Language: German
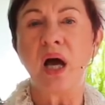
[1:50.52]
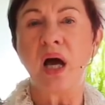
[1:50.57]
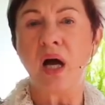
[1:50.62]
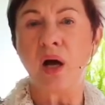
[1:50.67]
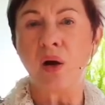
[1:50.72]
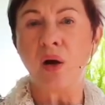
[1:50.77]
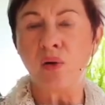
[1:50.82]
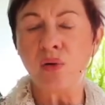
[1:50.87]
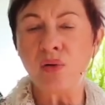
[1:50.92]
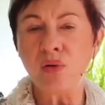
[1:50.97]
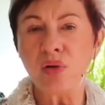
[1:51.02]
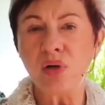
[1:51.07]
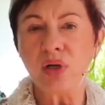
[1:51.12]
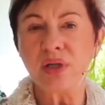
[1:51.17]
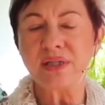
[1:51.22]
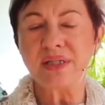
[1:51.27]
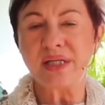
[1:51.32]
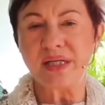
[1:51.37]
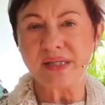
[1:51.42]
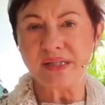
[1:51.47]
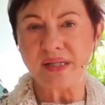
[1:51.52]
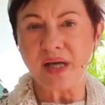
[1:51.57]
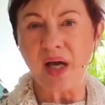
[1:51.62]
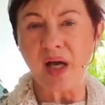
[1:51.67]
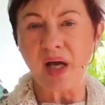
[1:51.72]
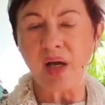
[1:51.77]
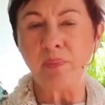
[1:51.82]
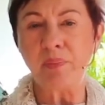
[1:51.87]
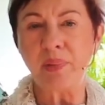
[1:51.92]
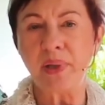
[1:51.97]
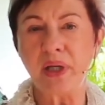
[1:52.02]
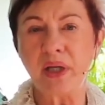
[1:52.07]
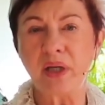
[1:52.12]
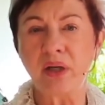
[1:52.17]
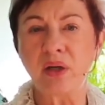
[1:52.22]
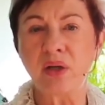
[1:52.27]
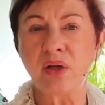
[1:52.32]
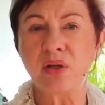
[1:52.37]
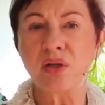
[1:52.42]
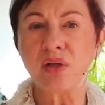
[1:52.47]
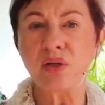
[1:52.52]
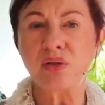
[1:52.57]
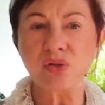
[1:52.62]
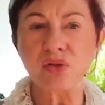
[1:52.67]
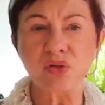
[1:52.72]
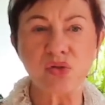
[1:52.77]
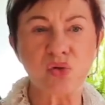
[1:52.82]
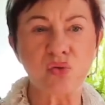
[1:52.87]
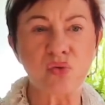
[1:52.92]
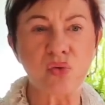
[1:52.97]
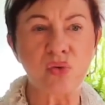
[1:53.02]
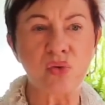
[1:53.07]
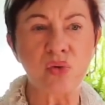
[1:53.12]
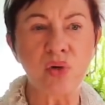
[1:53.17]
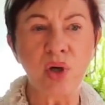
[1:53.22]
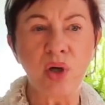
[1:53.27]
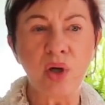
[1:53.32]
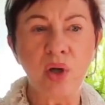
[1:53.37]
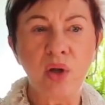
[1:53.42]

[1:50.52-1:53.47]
auch deshalb äh, so